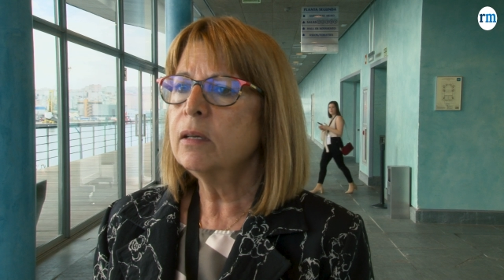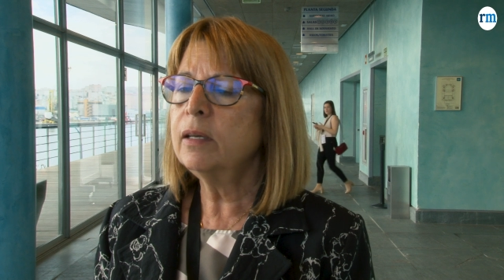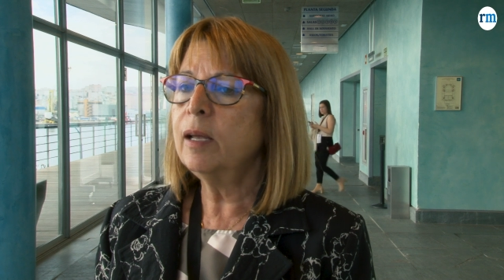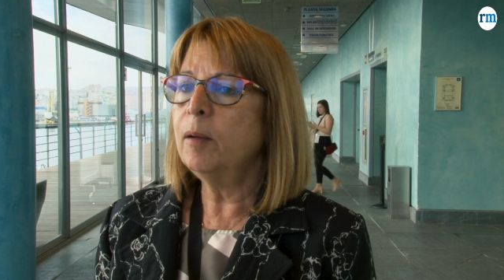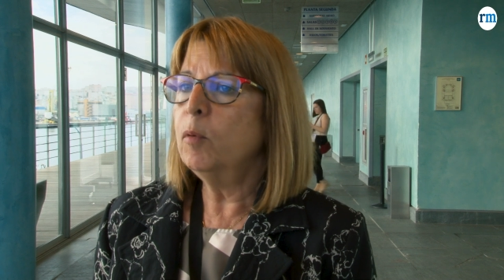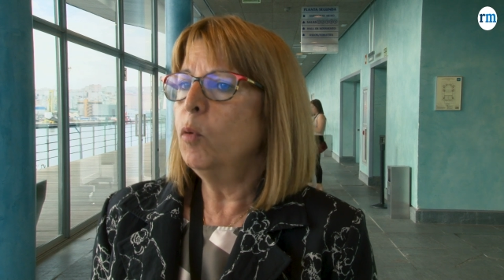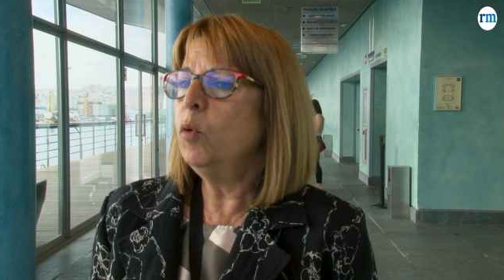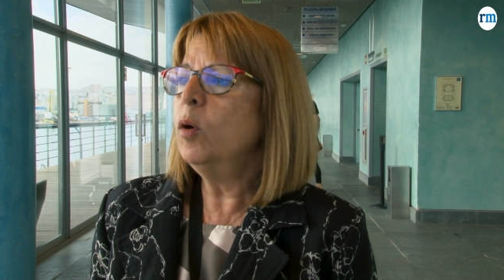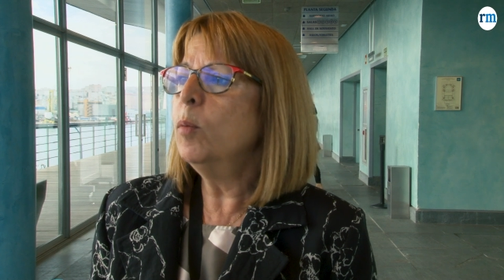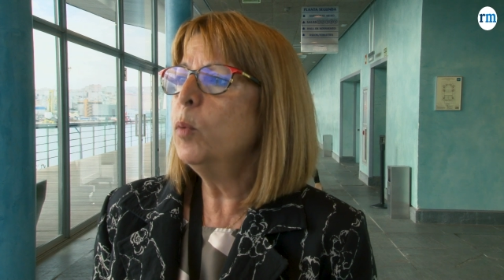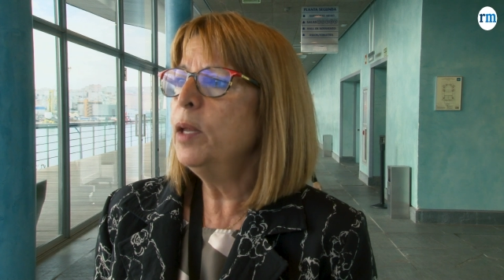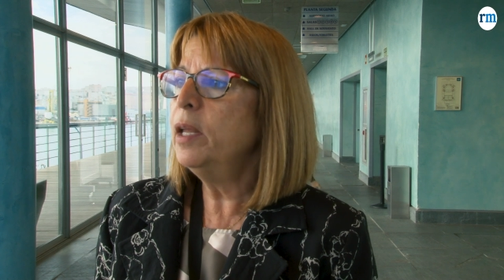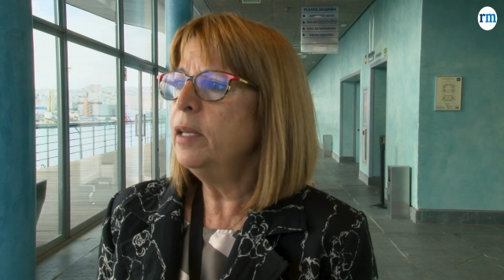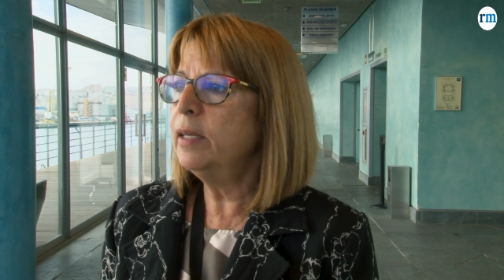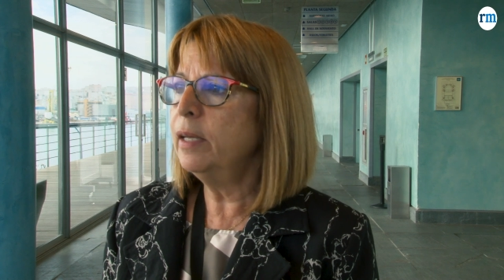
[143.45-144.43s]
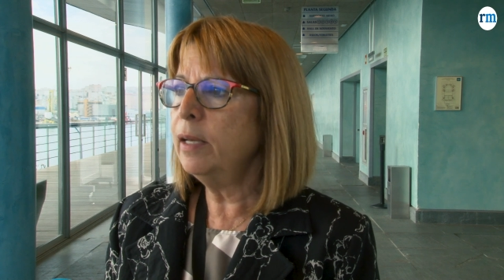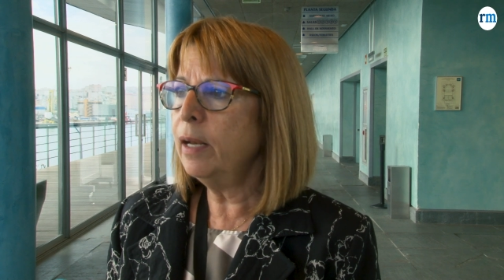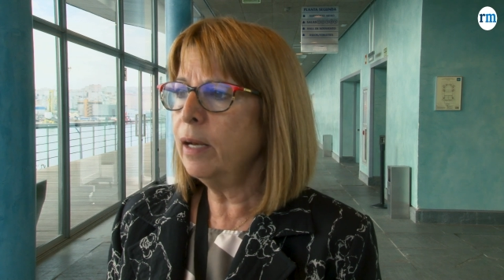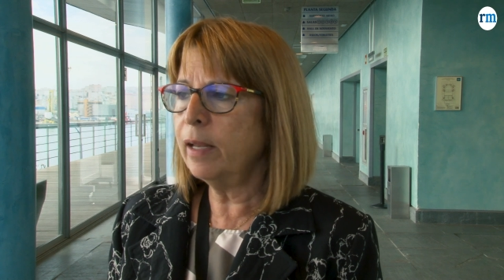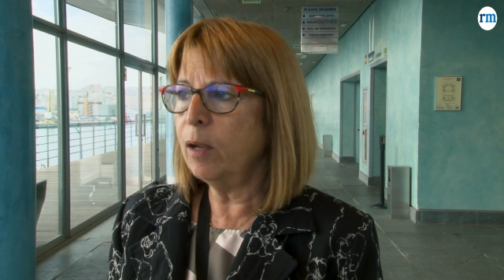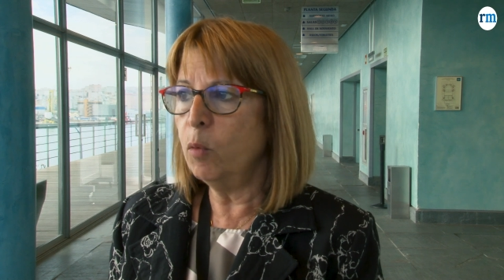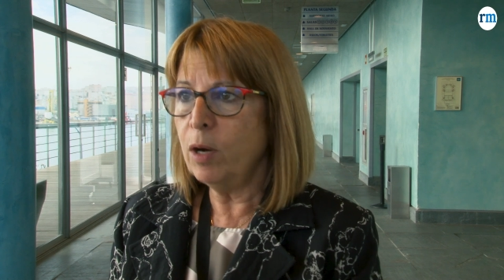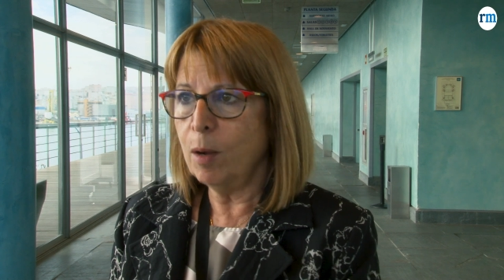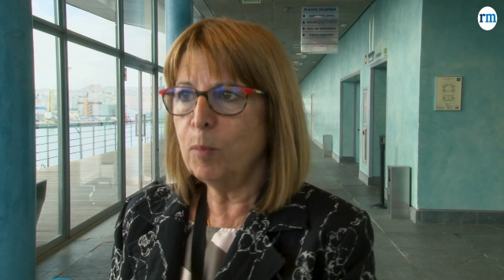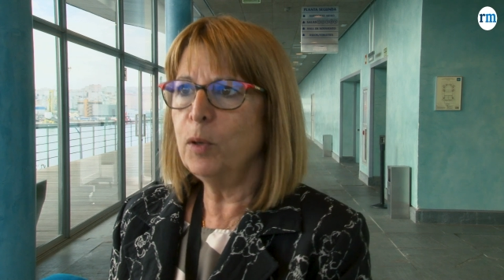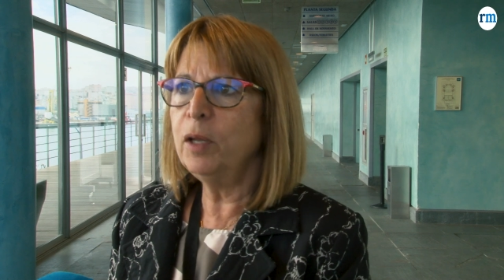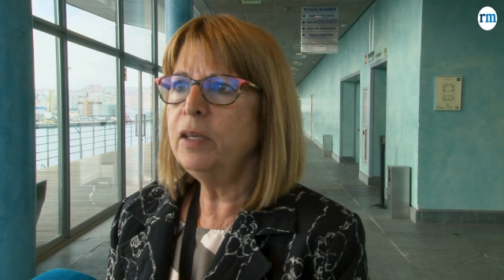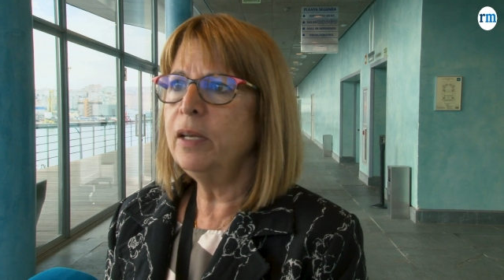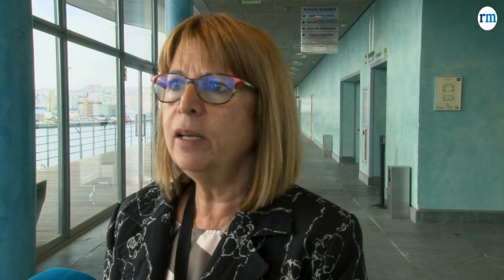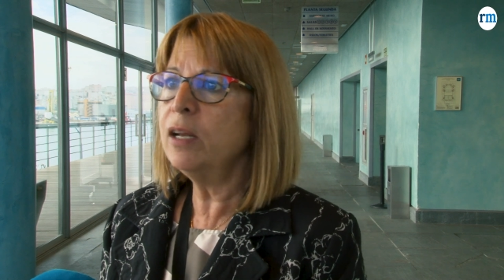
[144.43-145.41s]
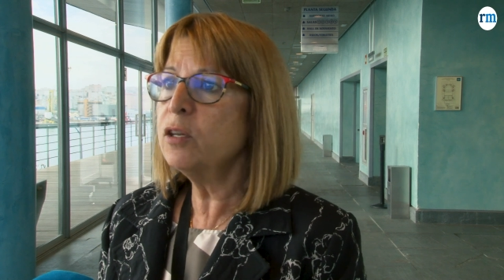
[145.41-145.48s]
que uno puede tener, que uno
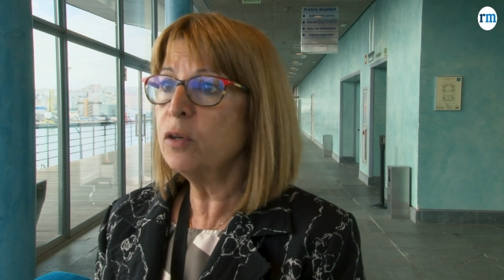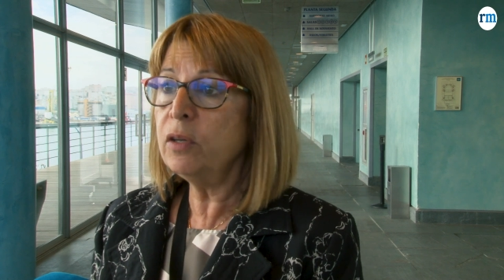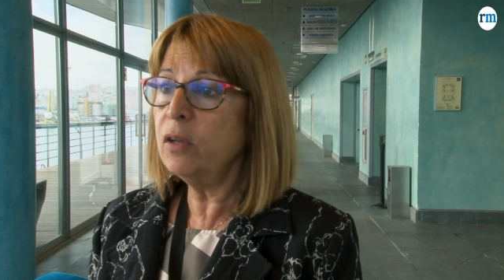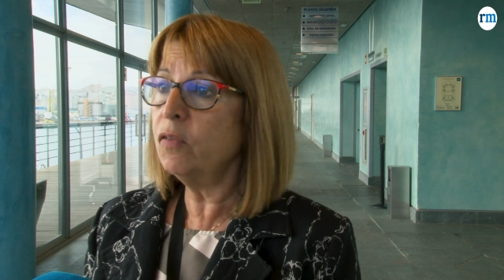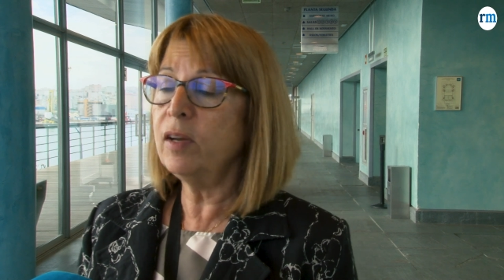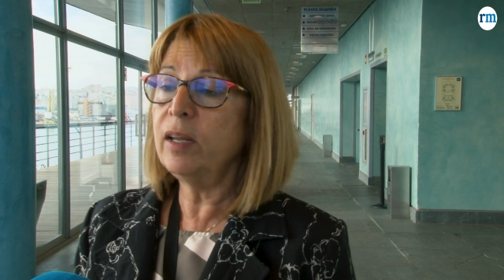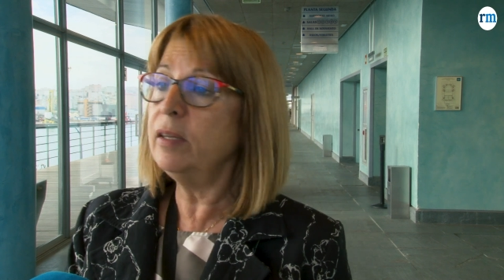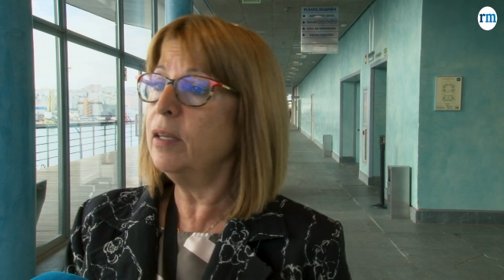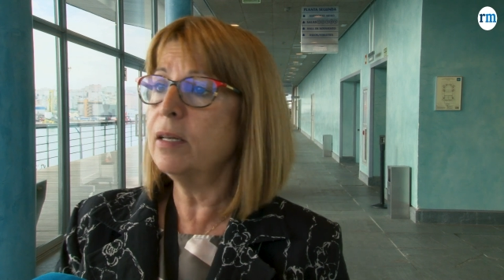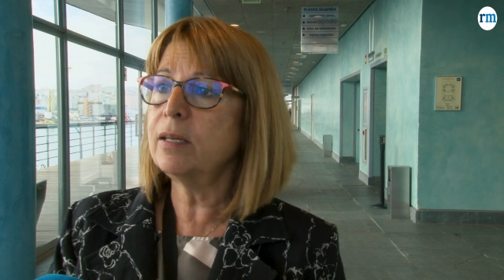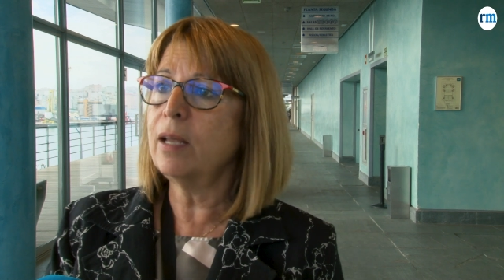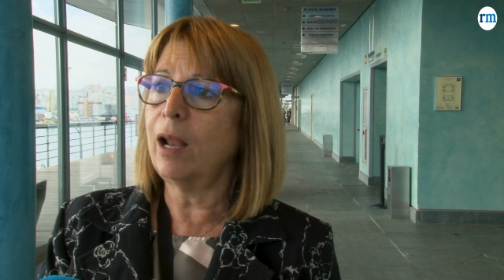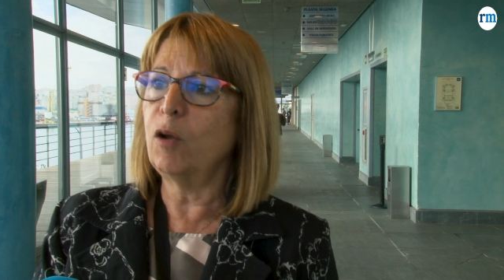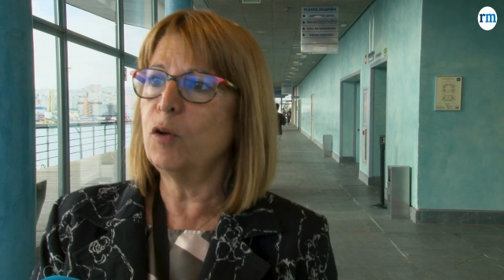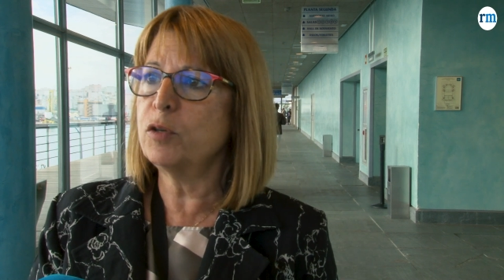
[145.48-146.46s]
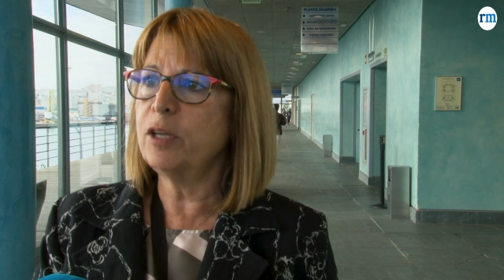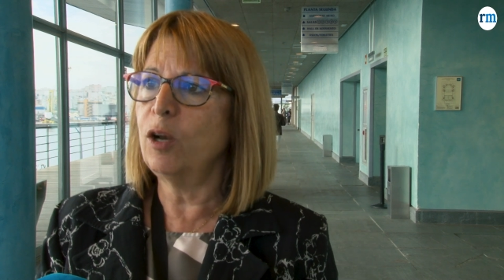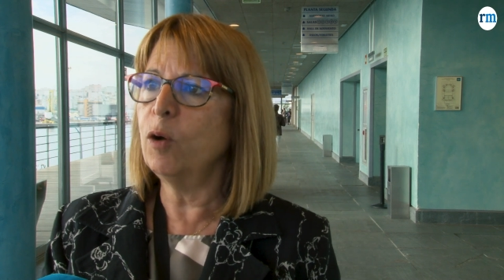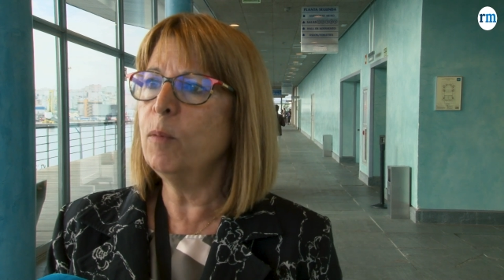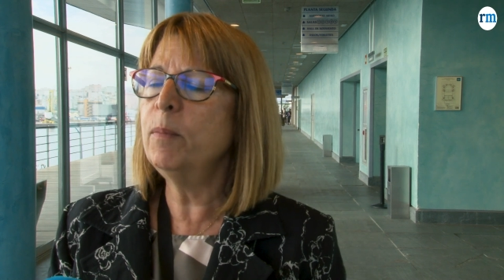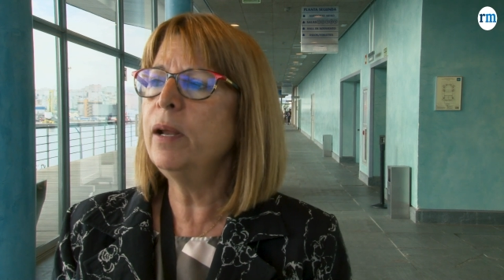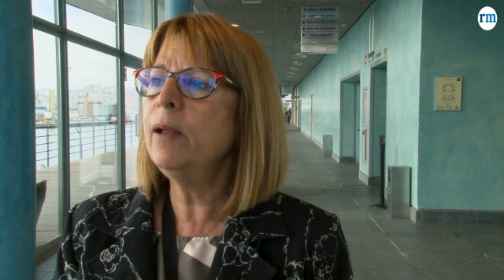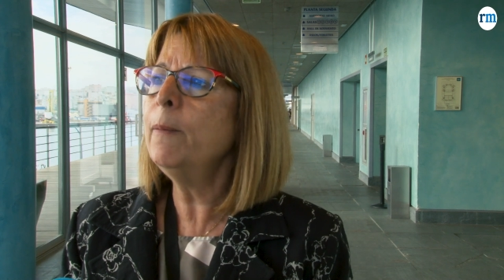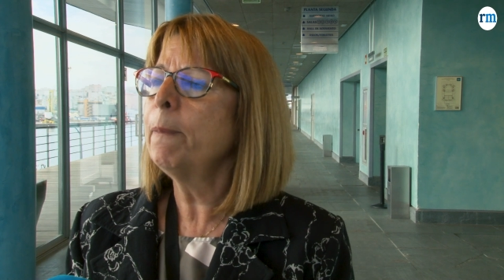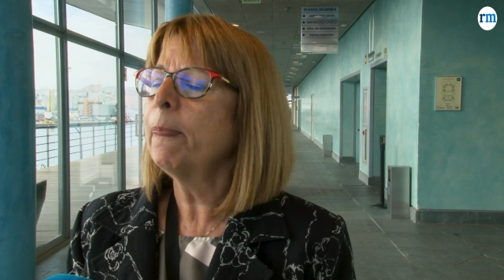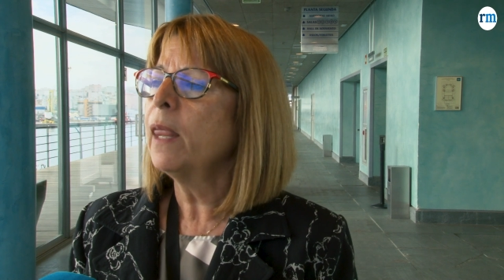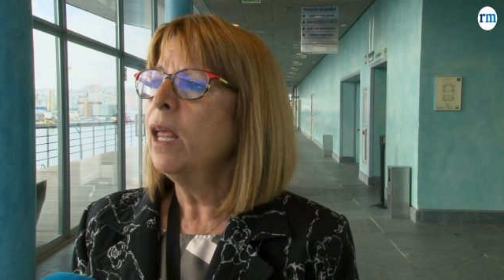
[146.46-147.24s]
puede tener, son diferentes a los del hombre